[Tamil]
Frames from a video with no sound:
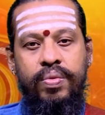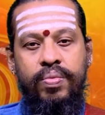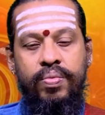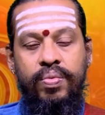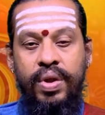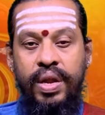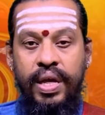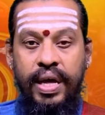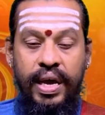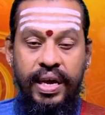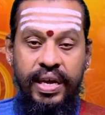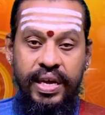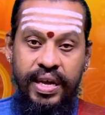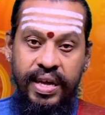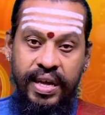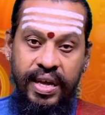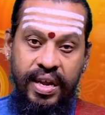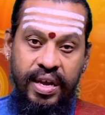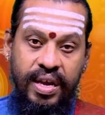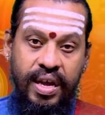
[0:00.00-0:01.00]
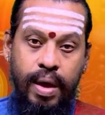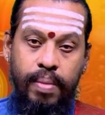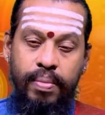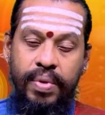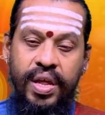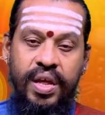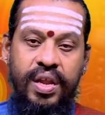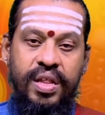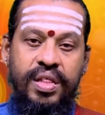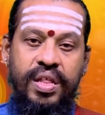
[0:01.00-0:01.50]
உங்களை
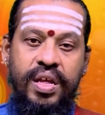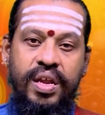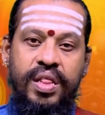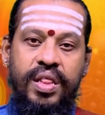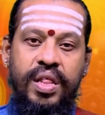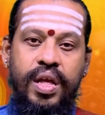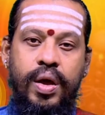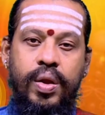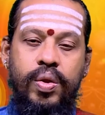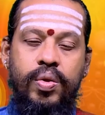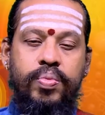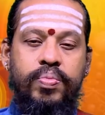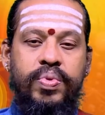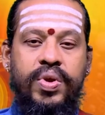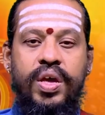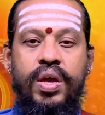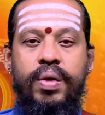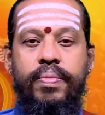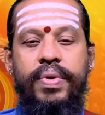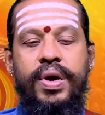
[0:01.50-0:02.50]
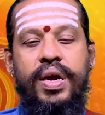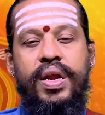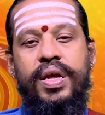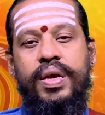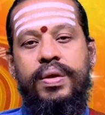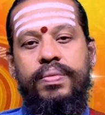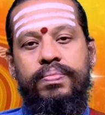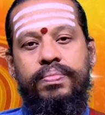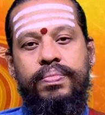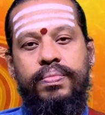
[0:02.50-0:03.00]
அங்கீகரிக்காமல் இருந்திருந்தாலோ முக்கியமான
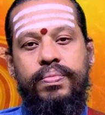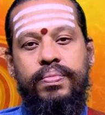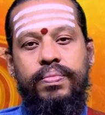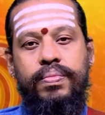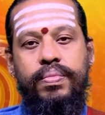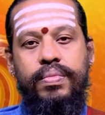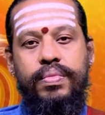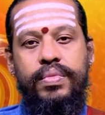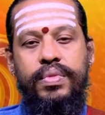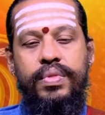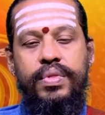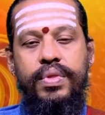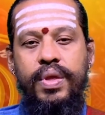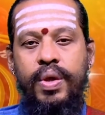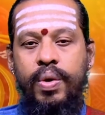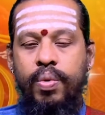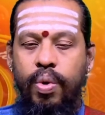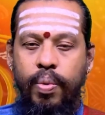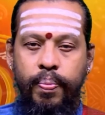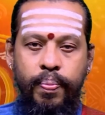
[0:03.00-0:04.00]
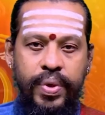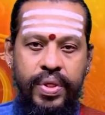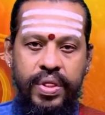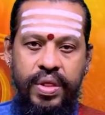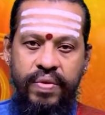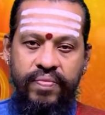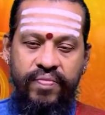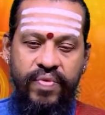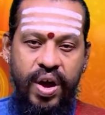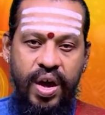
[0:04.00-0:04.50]

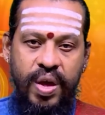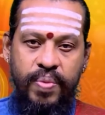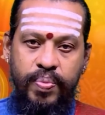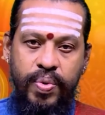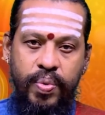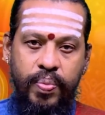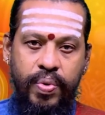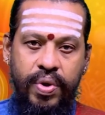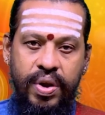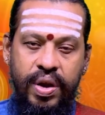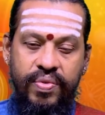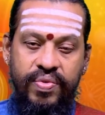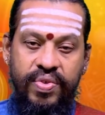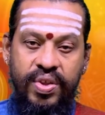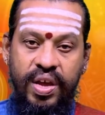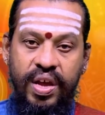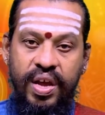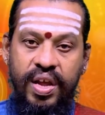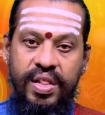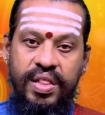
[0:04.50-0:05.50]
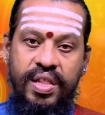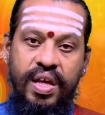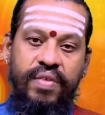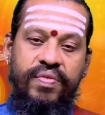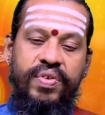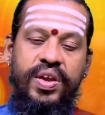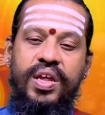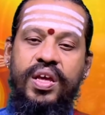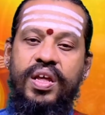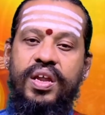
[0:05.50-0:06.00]
ஒப்பந்தம் வாய்ப்பு போன்ற விஷயங்கள்
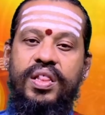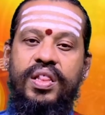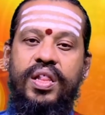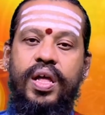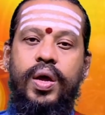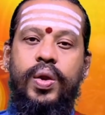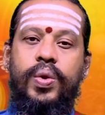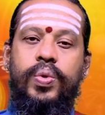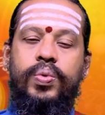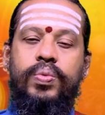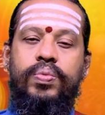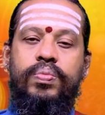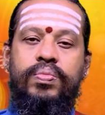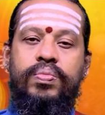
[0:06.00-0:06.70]
தவறி இருந்தாலோ